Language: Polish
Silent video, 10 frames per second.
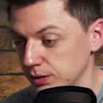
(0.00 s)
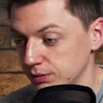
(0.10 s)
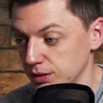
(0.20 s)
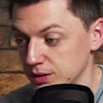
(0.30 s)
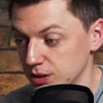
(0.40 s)

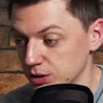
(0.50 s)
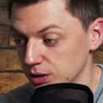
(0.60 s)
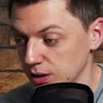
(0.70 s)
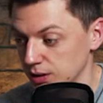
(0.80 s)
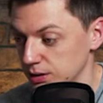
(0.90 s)
więc też
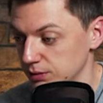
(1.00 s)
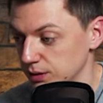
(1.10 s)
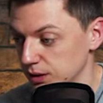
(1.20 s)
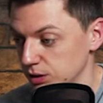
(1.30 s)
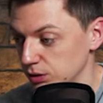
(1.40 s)
nie jestem w
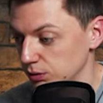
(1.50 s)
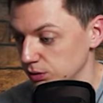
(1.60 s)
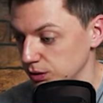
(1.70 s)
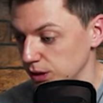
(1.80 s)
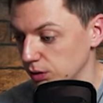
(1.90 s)
stanie Ci, to
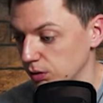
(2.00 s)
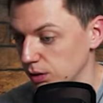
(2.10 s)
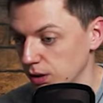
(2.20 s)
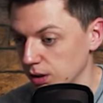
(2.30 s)
wszystkiego,